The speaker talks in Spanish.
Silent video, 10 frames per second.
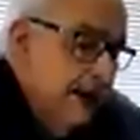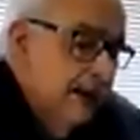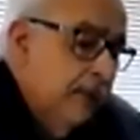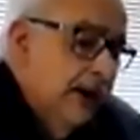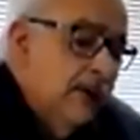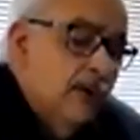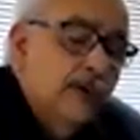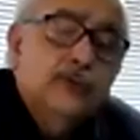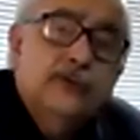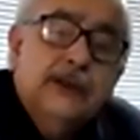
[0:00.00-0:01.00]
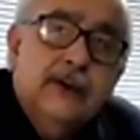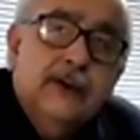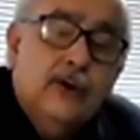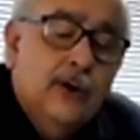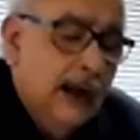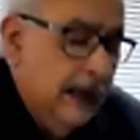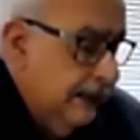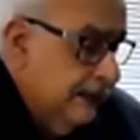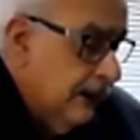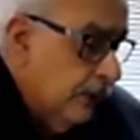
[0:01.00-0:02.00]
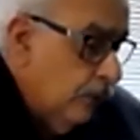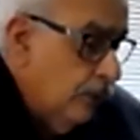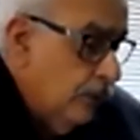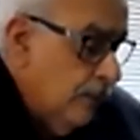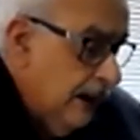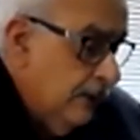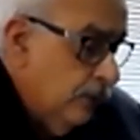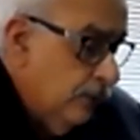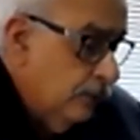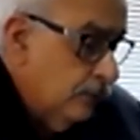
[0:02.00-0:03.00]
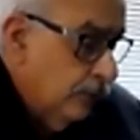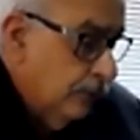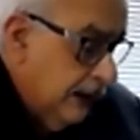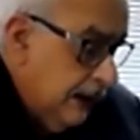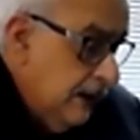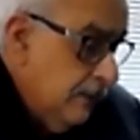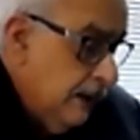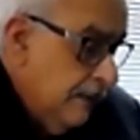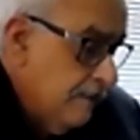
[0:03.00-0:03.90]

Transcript: puede conducirnos al desarrollo humano sostenible.